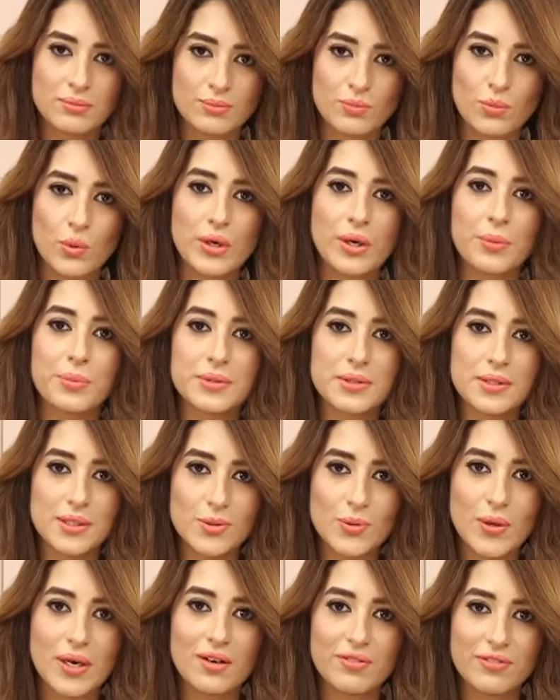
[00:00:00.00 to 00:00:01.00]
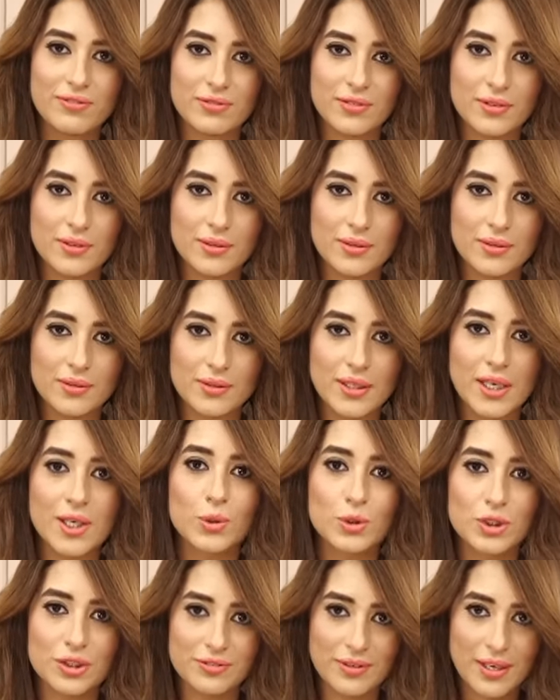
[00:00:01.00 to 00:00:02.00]
وانا بتي والف هنا
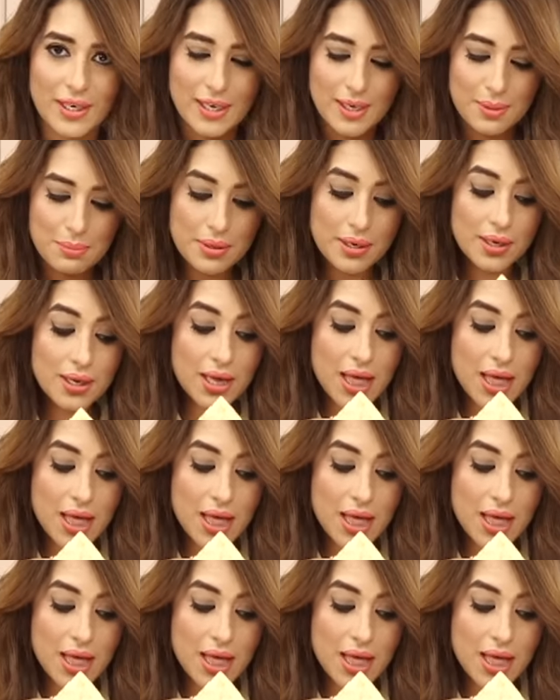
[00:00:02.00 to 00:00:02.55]
وشيف على قلبك